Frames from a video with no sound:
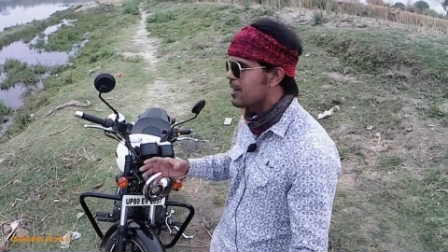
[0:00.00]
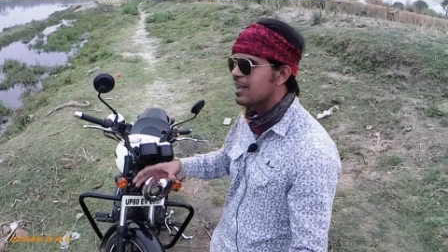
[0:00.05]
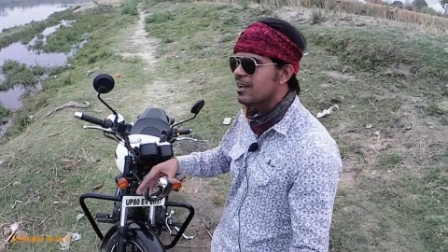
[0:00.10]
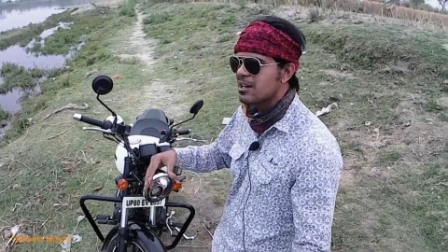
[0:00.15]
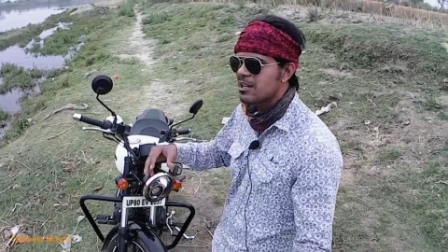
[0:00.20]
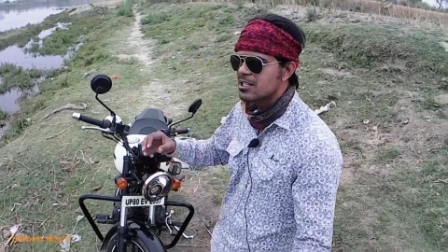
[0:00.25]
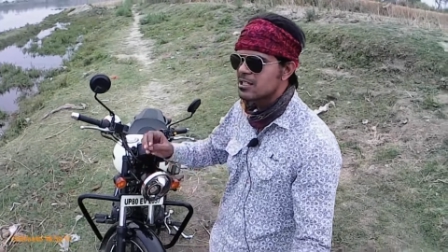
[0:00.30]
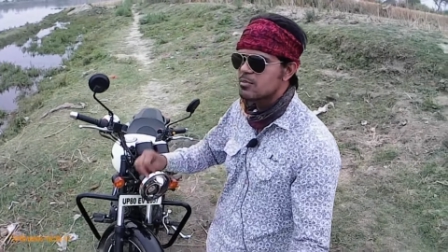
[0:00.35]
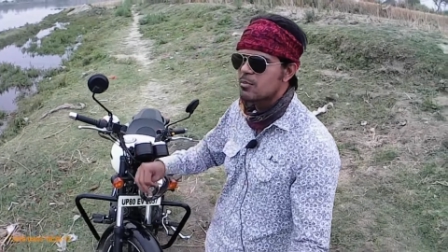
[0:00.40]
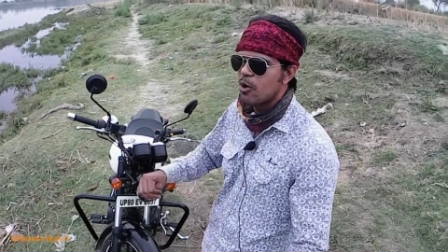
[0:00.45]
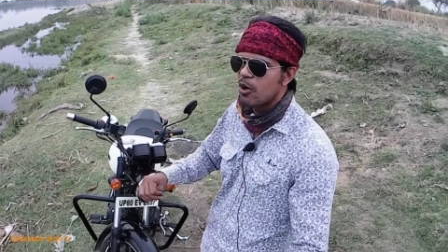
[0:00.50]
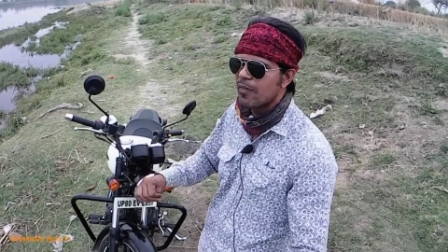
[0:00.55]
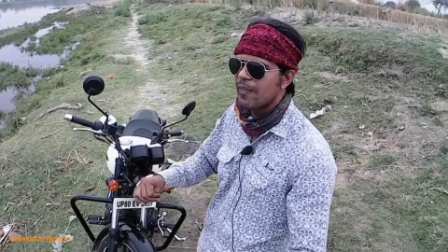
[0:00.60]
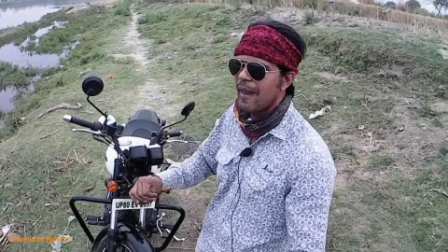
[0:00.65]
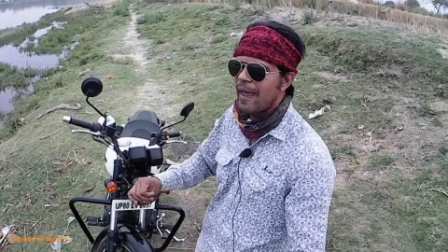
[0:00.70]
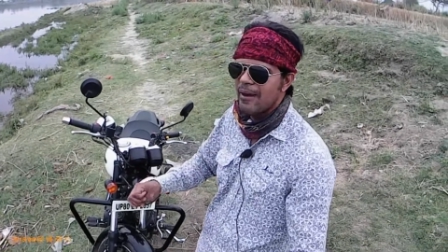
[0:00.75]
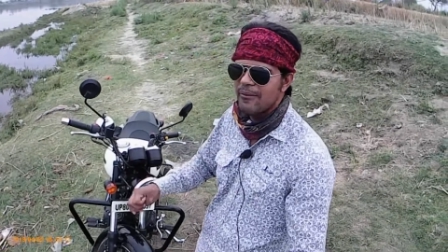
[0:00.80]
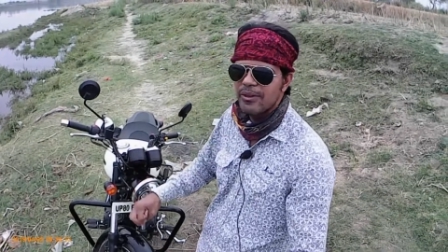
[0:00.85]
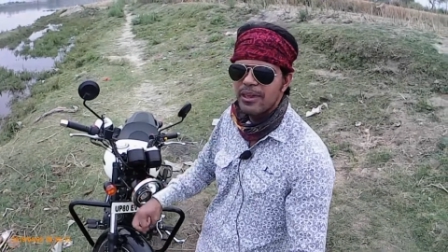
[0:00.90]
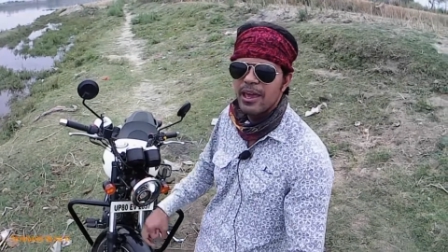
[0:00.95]
ब्रेकर्स बहुत
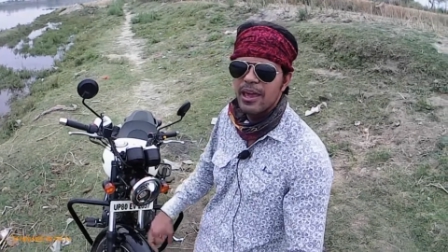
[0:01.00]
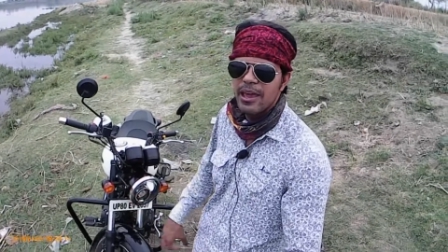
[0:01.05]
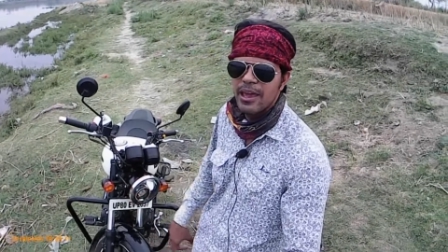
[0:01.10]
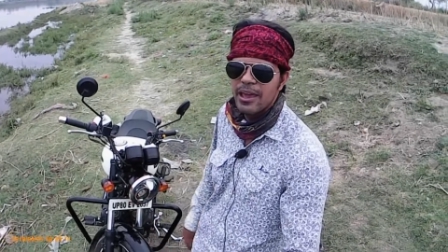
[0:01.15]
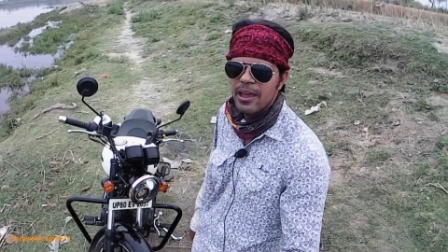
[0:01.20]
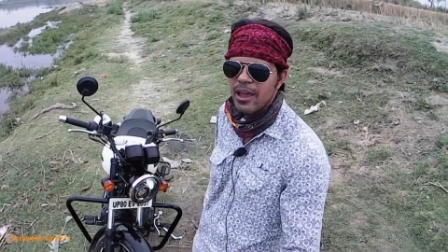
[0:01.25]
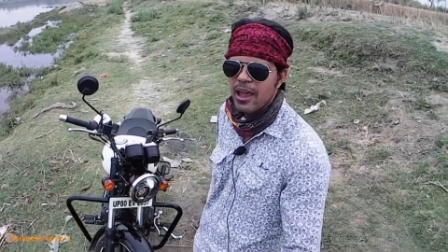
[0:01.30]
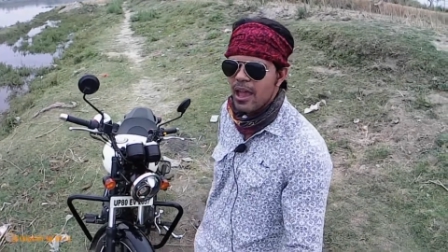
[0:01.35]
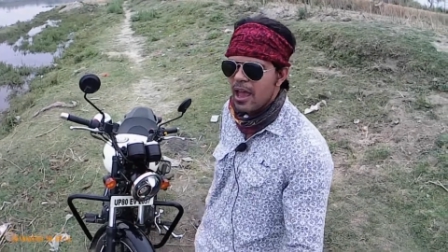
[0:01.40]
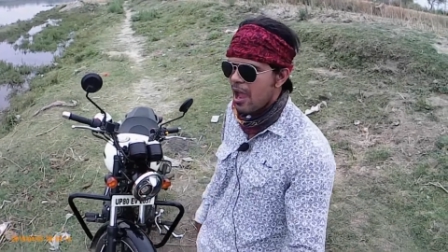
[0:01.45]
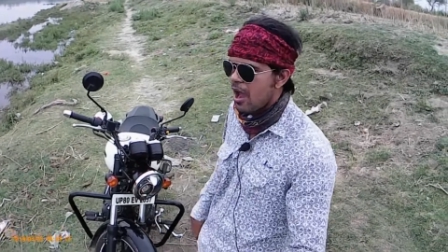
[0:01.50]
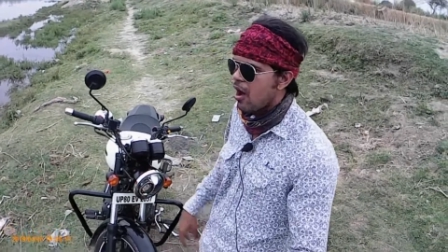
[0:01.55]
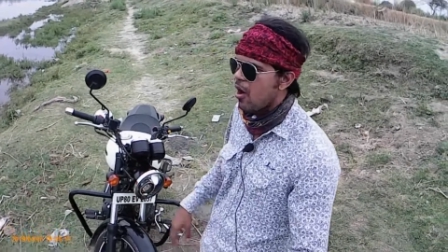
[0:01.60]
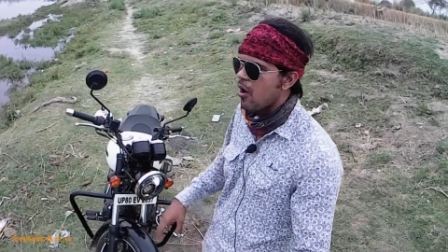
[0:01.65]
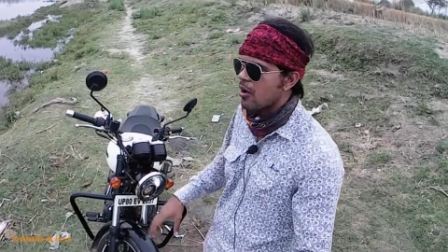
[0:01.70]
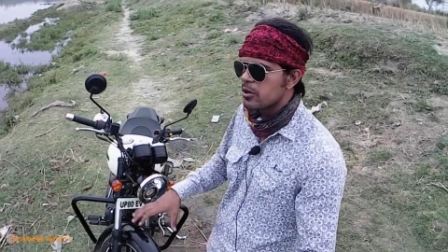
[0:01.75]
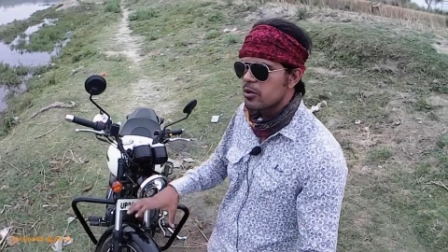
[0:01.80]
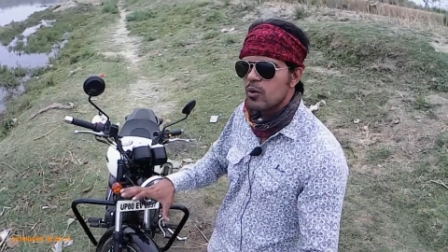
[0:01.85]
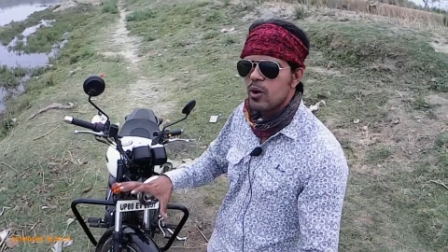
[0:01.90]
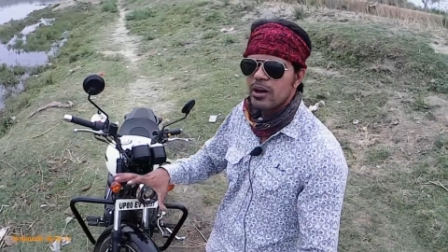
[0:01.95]
हैवी है
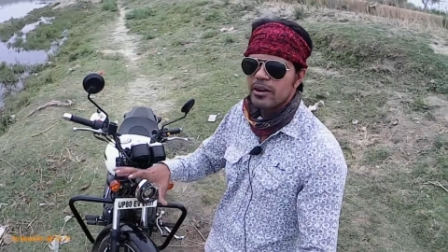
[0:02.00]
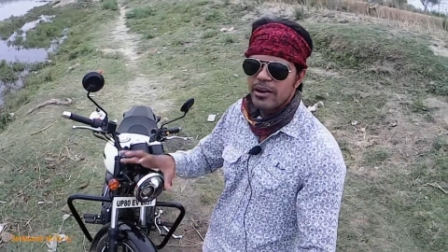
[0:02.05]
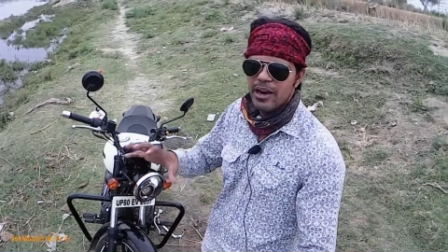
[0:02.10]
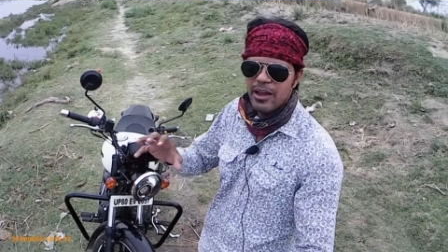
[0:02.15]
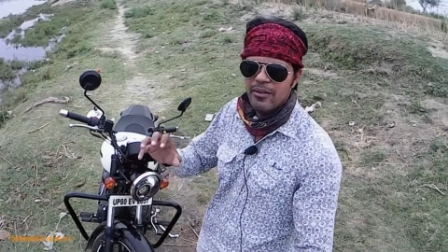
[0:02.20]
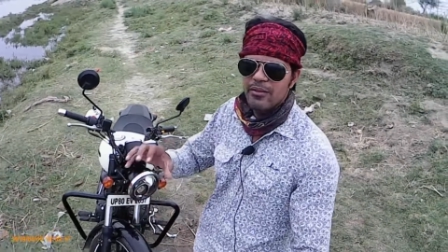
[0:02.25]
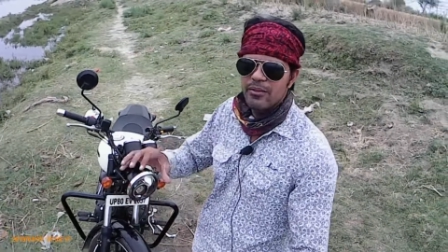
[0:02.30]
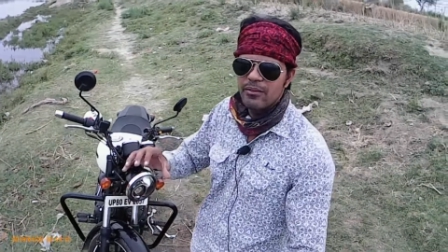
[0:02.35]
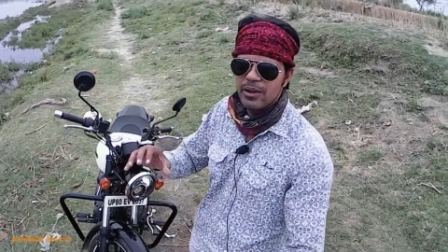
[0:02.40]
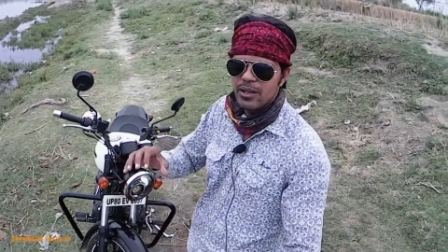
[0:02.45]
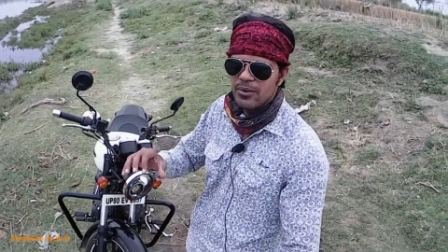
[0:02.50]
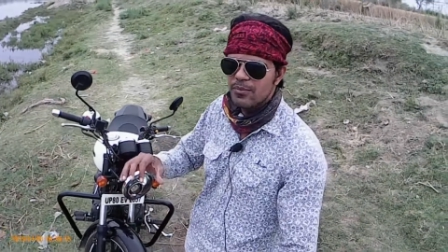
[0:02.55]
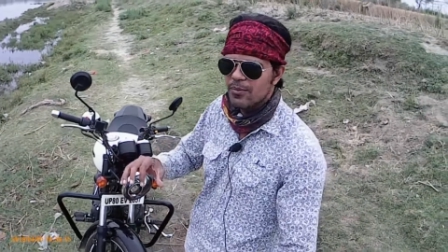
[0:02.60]
और यू आर ड्राइविंग वेरी